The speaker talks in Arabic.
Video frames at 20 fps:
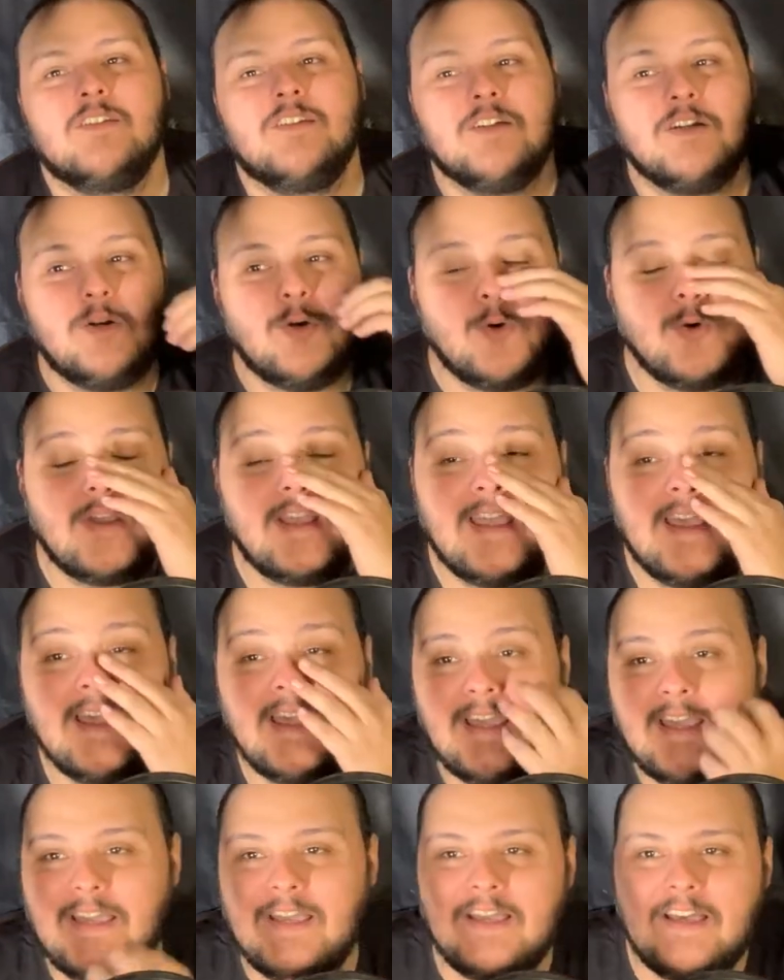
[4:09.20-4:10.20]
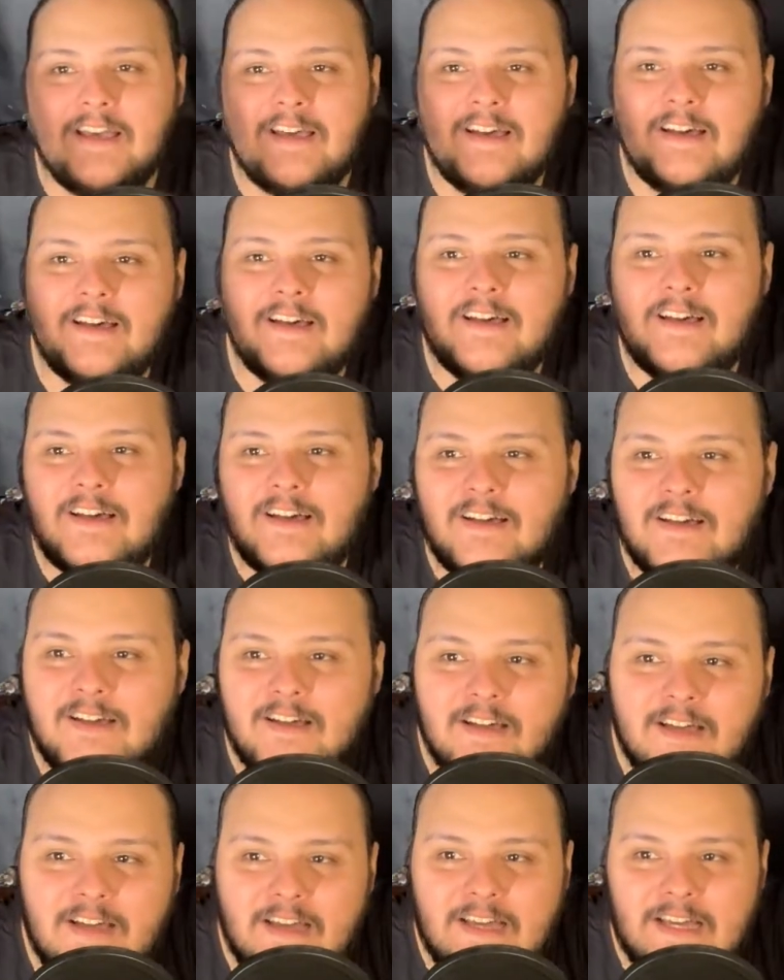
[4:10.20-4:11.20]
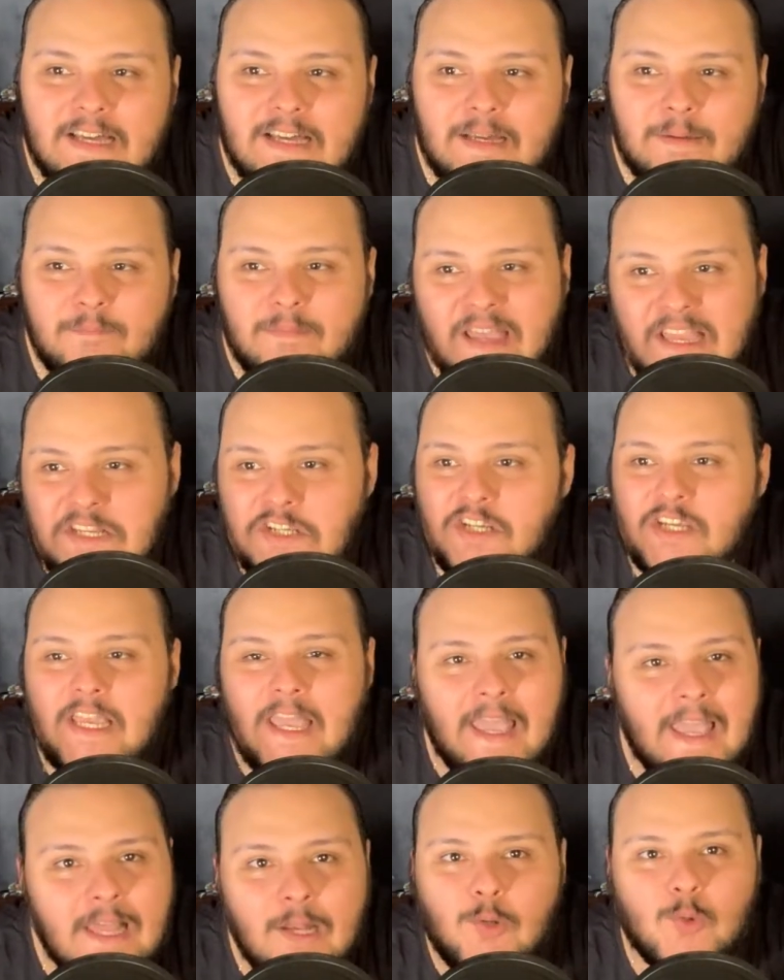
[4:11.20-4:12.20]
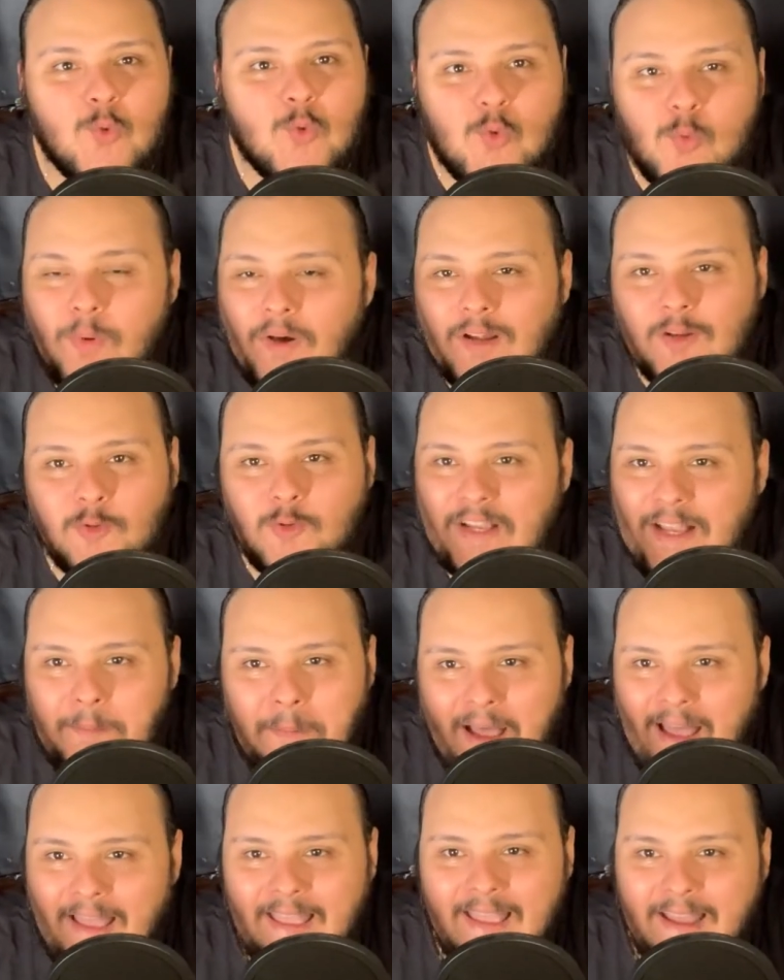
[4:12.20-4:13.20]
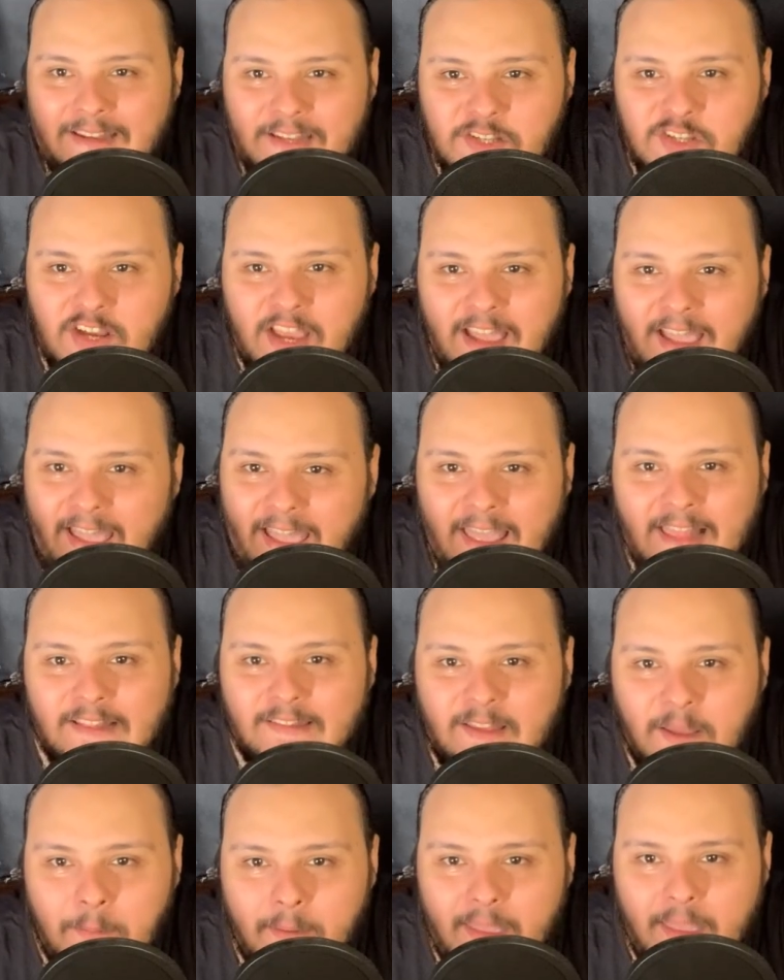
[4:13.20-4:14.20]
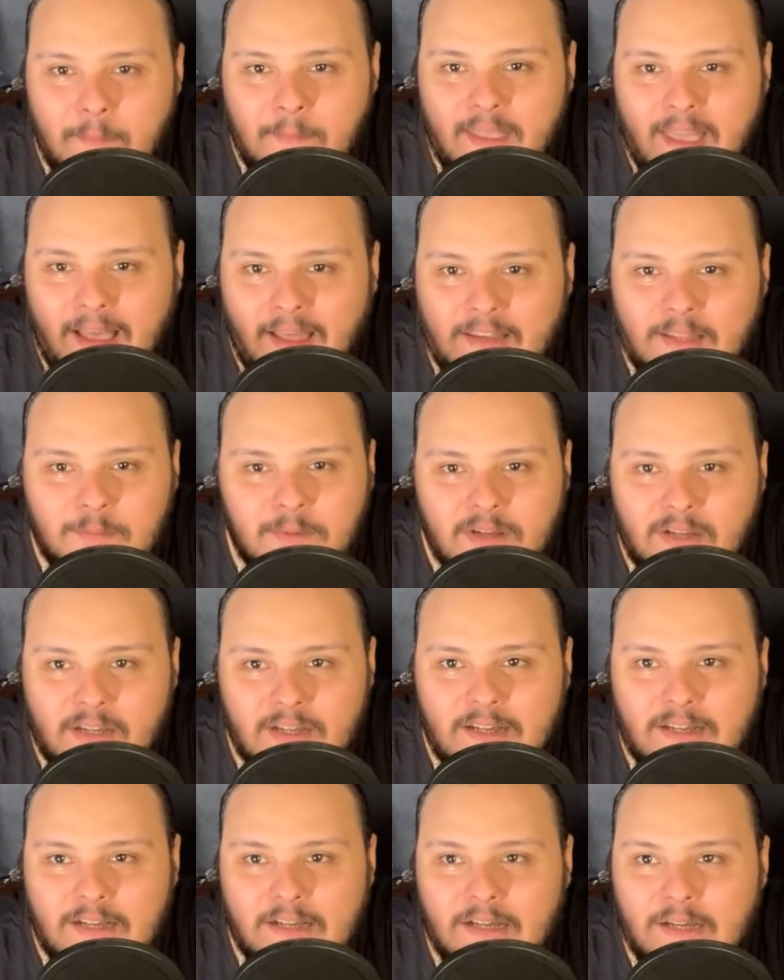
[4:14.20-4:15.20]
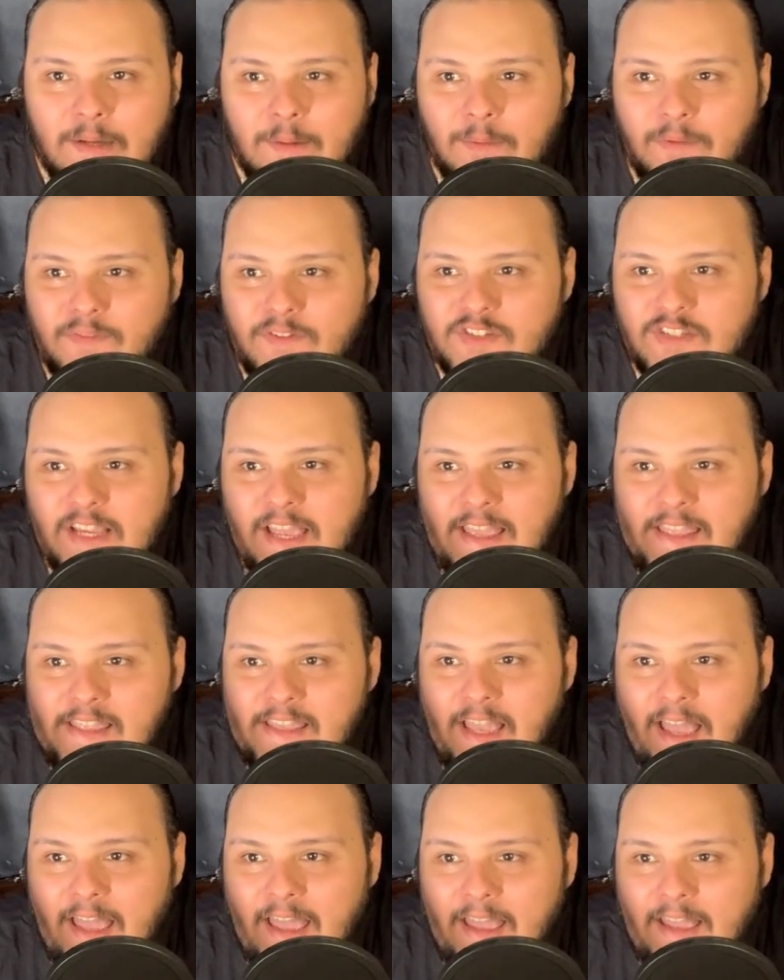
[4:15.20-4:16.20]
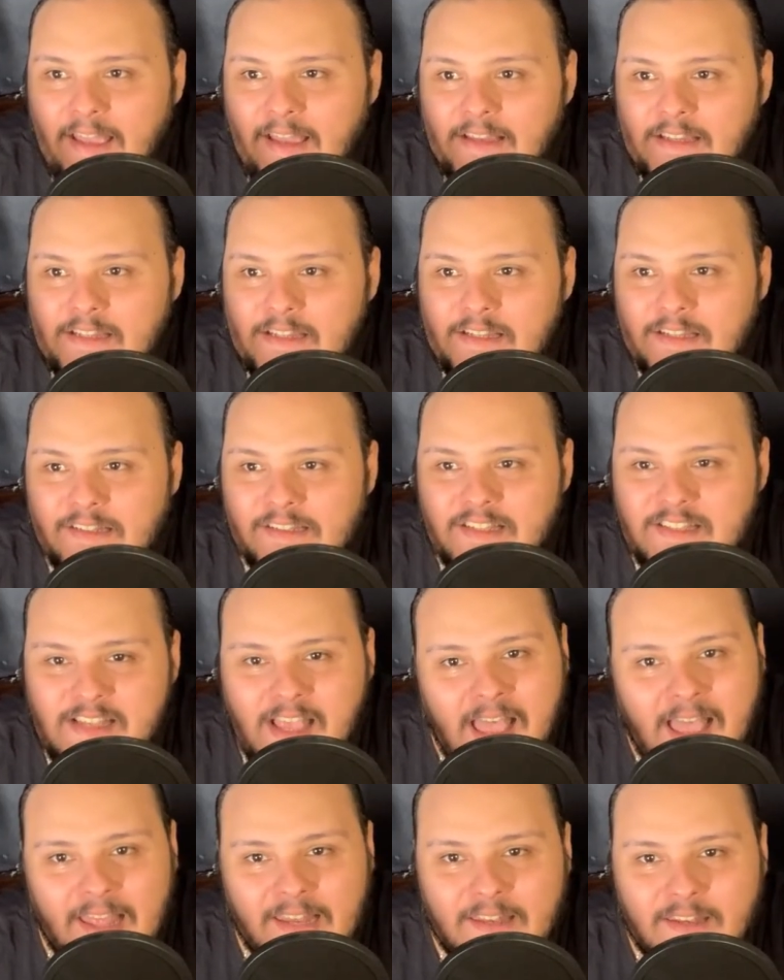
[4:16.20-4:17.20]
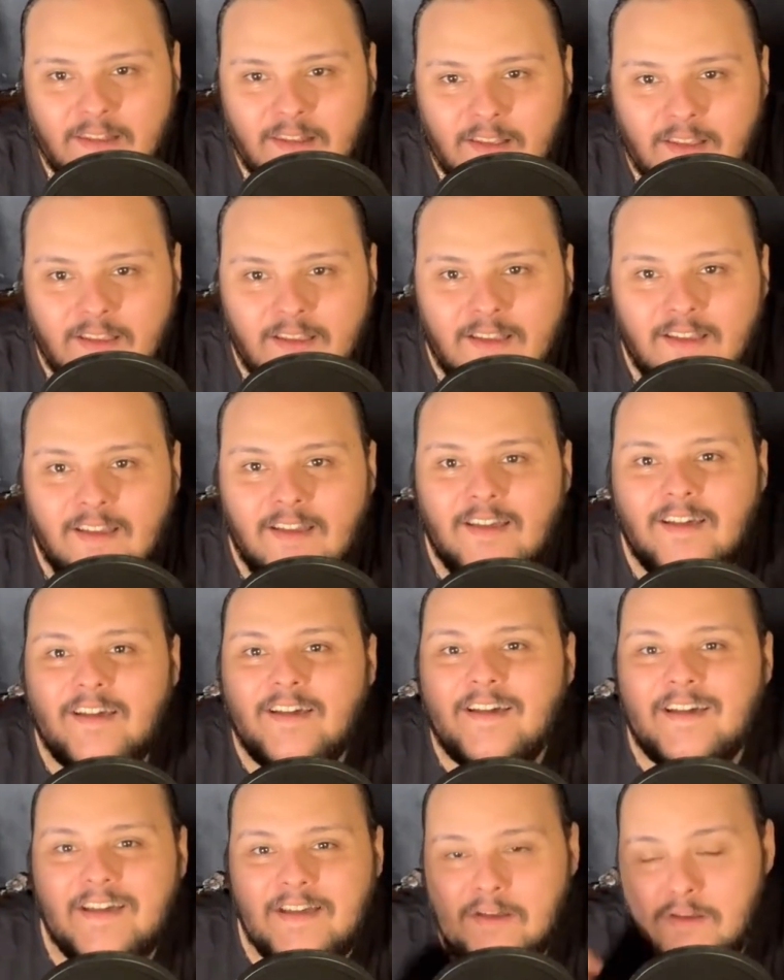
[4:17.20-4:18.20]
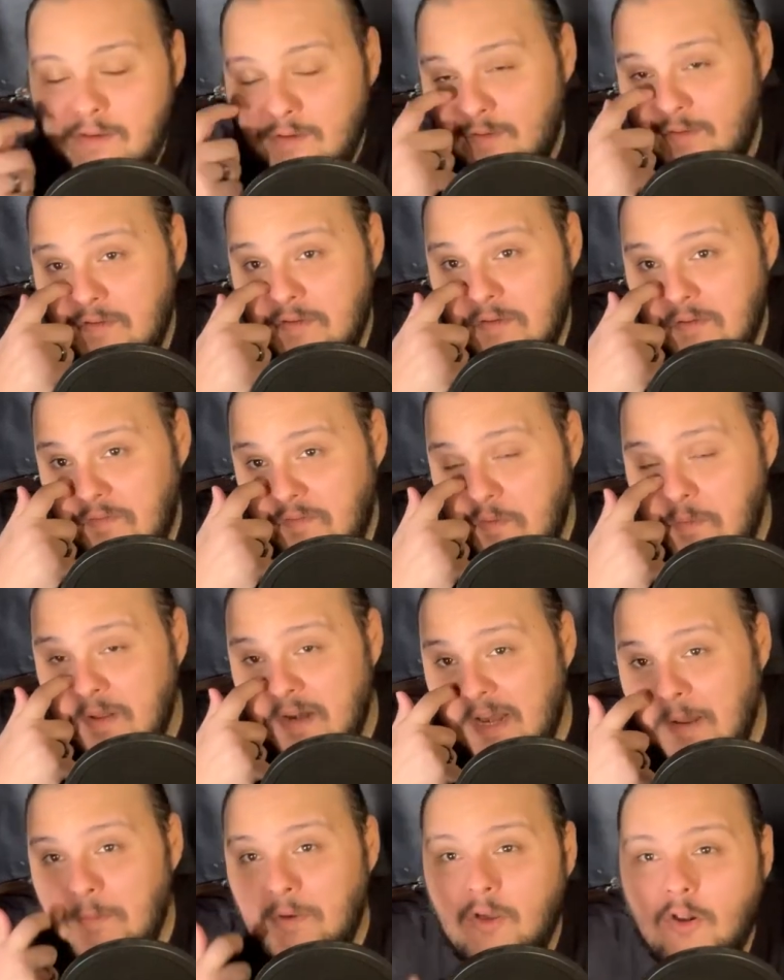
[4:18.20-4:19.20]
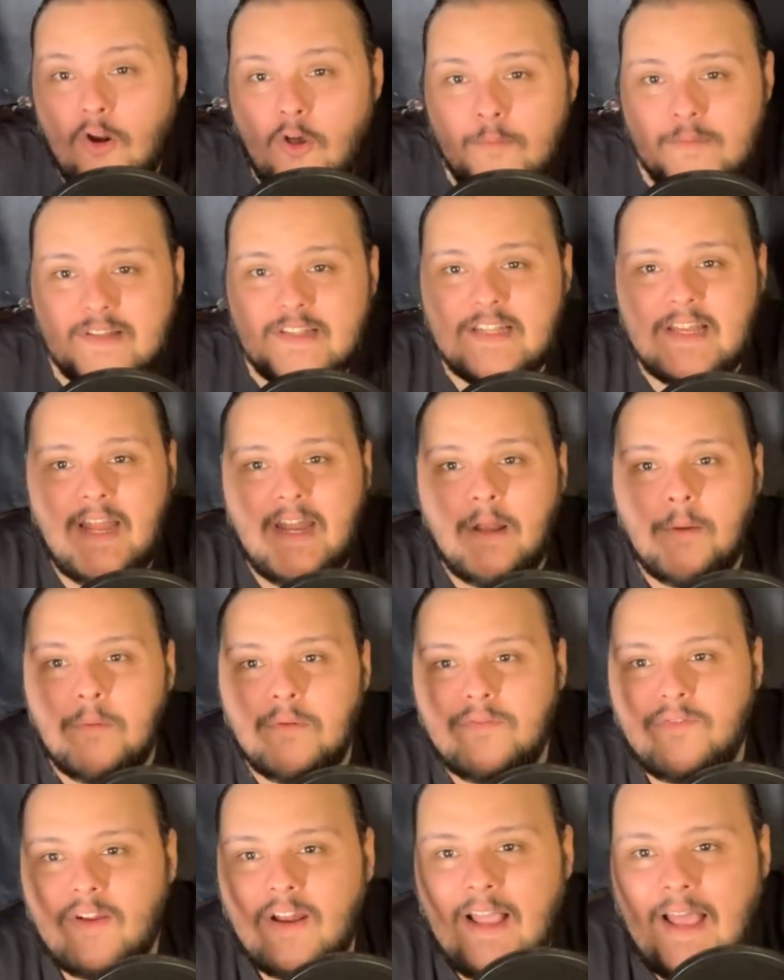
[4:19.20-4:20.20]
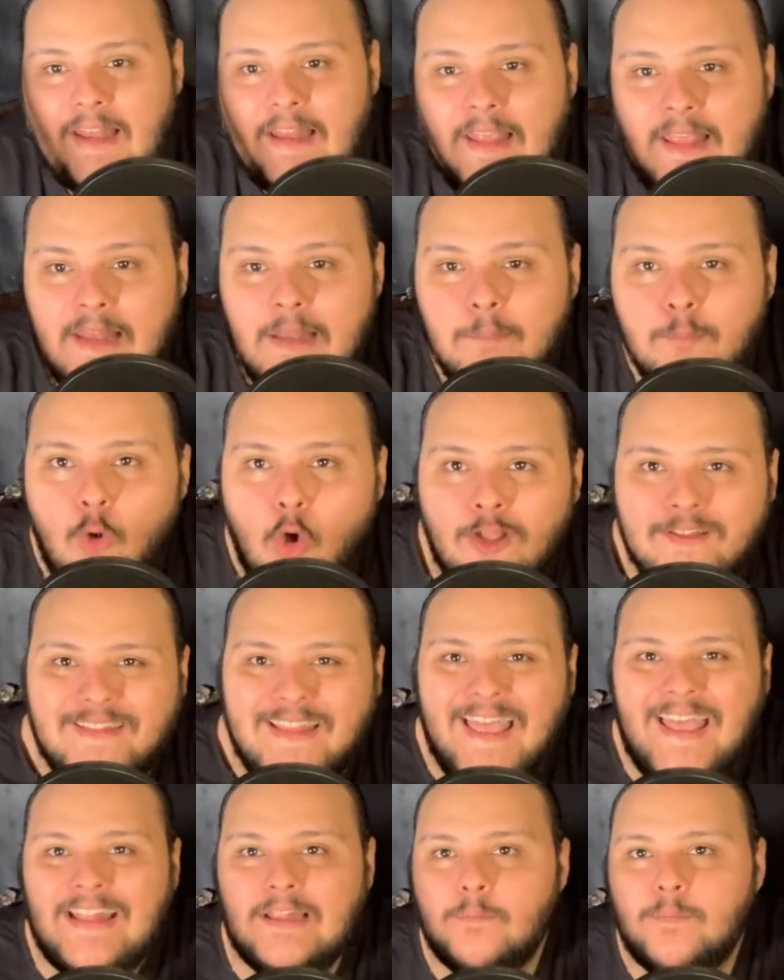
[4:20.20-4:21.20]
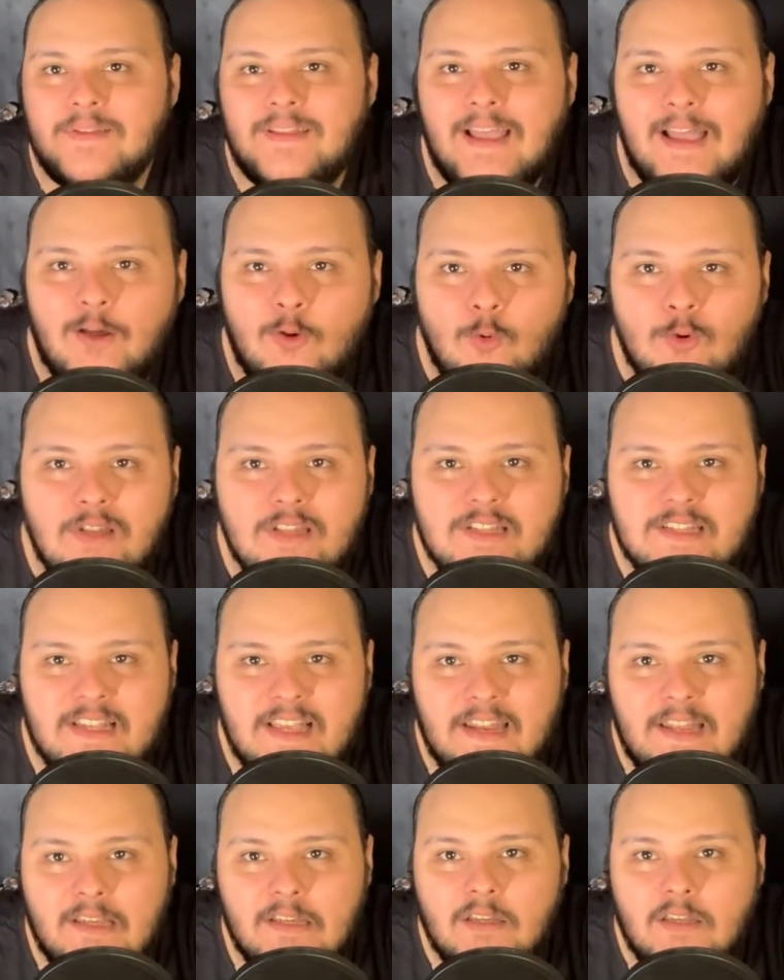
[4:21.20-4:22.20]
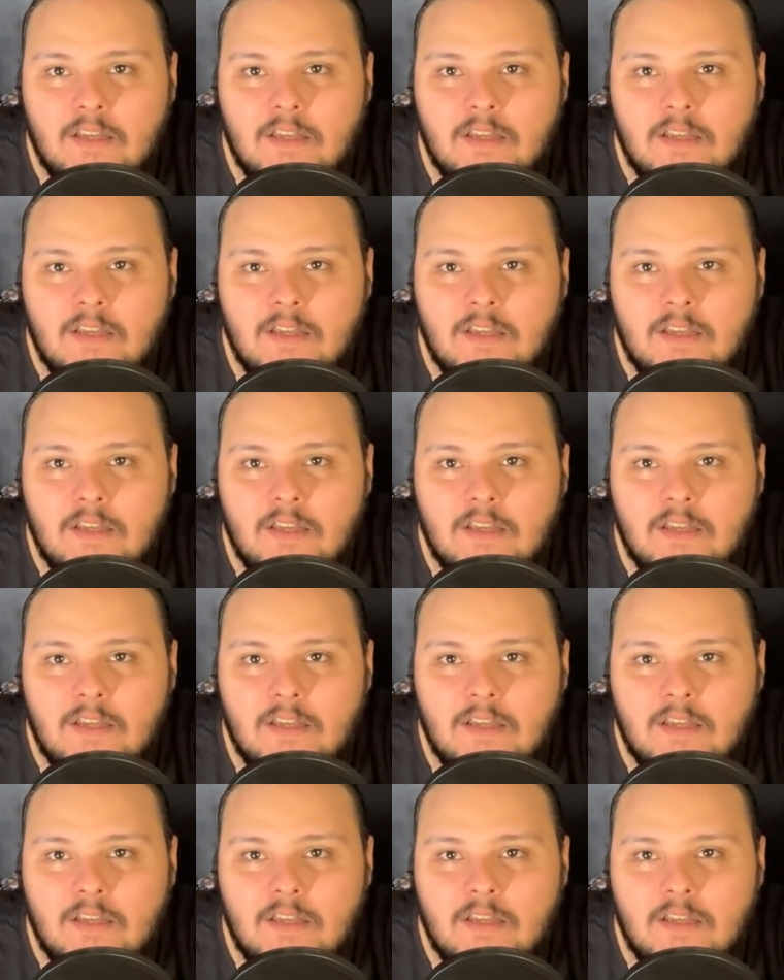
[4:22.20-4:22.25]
اوكي آه ماشي حلو برضه يا جماعه يعني شغال تمام يعني ما ما فيش اي حاجه تزعل آه في برنامج رامز اللي احنا بنتفرج عليه المعتاد بتاع كل سنه